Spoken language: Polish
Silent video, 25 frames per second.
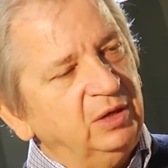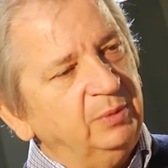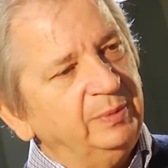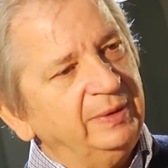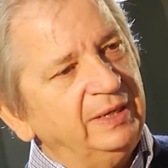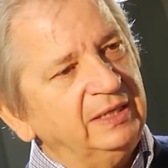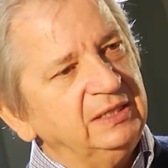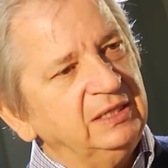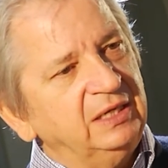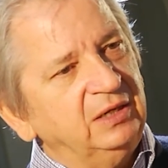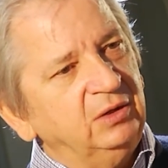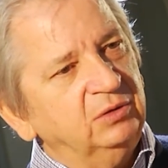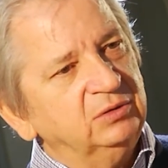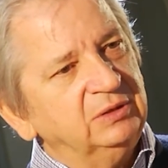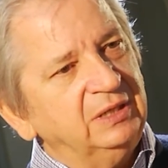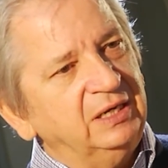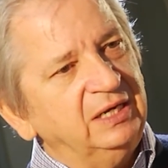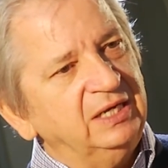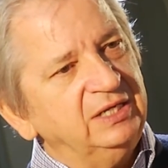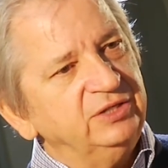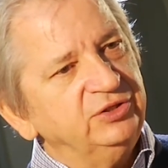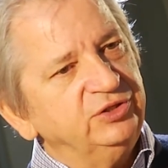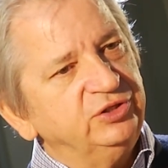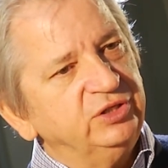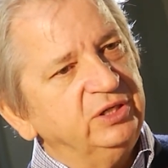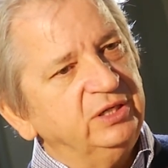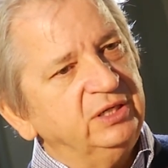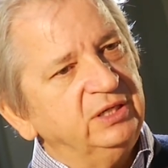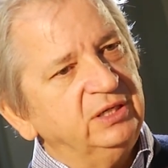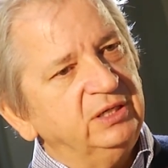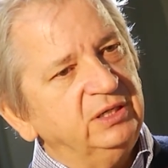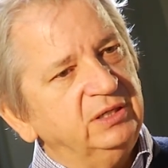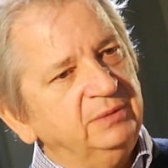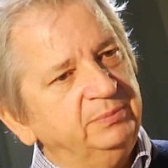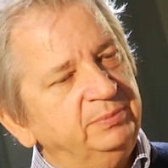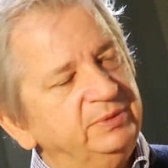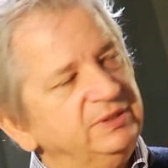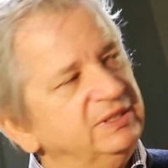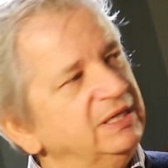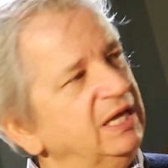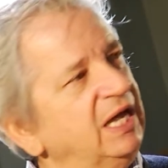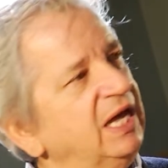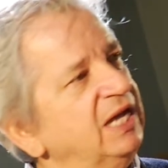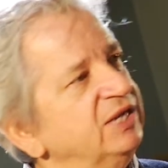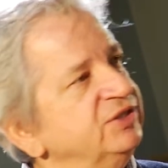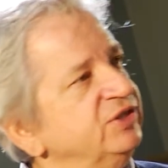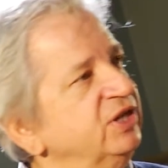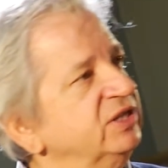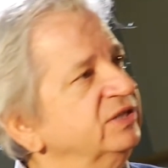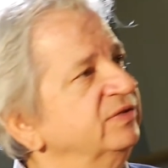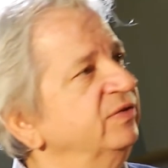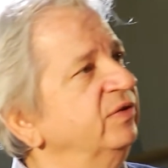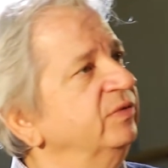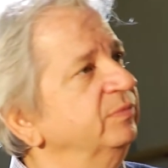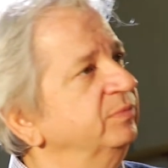ona opowiada o talencie pisarza.